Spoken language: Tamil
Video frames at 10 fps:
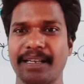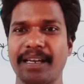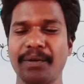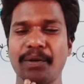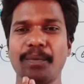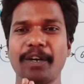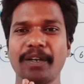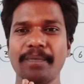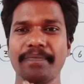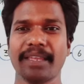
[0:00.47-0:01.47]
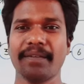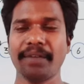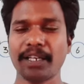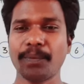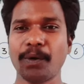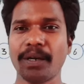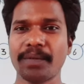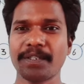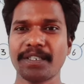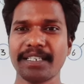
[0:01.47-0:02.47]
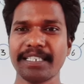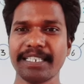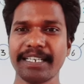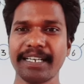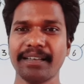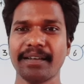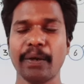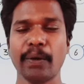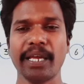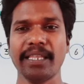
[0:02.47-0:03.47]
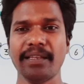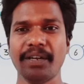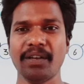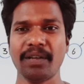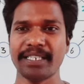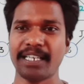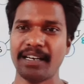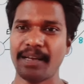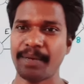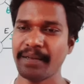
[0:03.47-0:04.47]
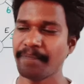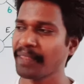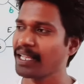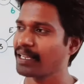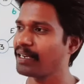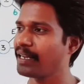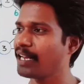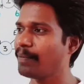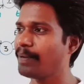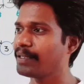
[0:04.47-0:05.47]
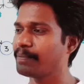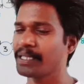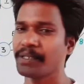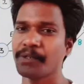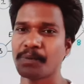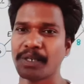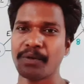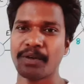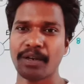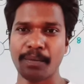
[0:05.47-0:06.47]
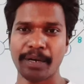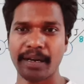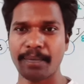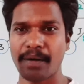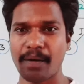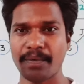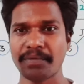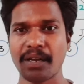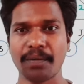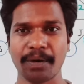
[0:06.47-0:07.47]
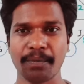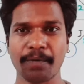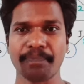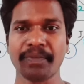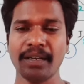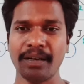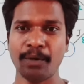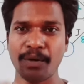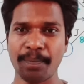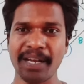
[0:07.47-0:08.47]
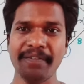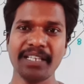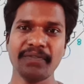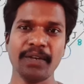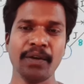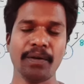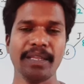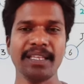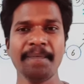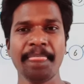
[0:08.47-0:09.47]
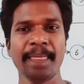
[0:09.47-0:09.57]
அனைவருக்கும் வணக்கம் வெல்கம் டு ஹண்ட்ரட் பர்சன்ட் இன்ஜினியரிங் ஓகே இந்த வீடியோ லெக்சரில் நம்ம கிரிட்டிக்கல் பாத் மெத்தட் யூஸ் பண்ணி ஒரு நியூமரிக்கல் ப்ராப்ளம் சால்வ் பண்ண போகிறோம் நம்மளோட ப்ரீவியஸ் வீடியோவில் வந்து